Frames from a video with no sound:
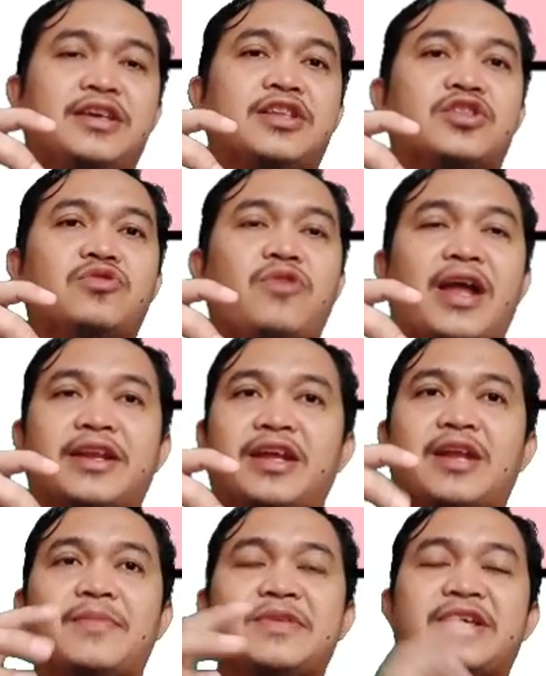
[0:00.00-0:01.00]
itu ada
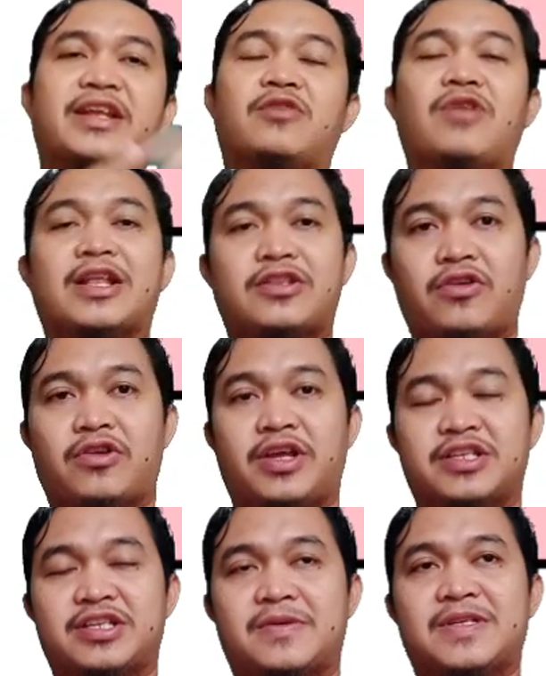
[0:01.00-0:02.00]
yang namanya regulator
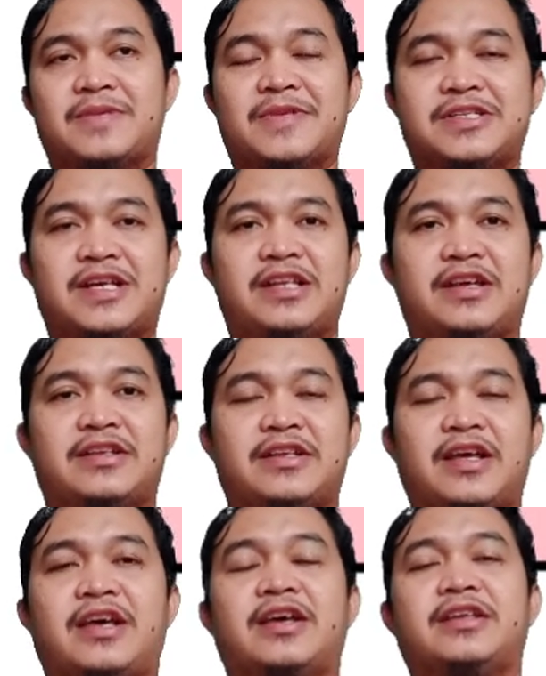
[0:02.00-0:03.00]
ya sahabat-sahabat sekalian.
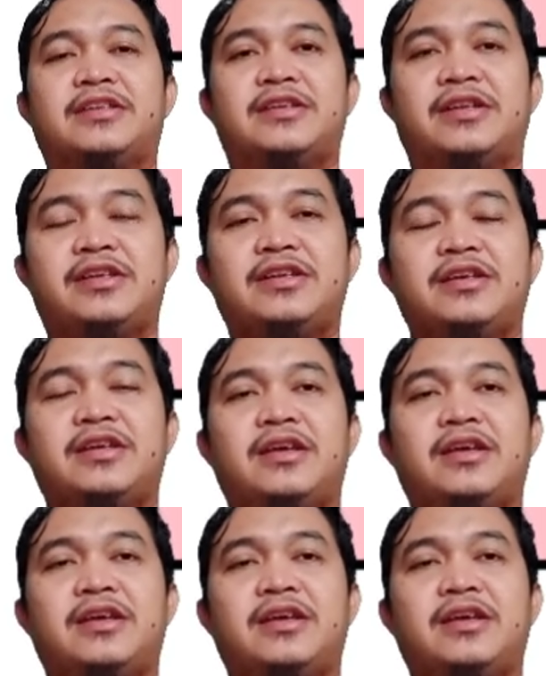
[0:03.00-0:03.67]
Nah, jadi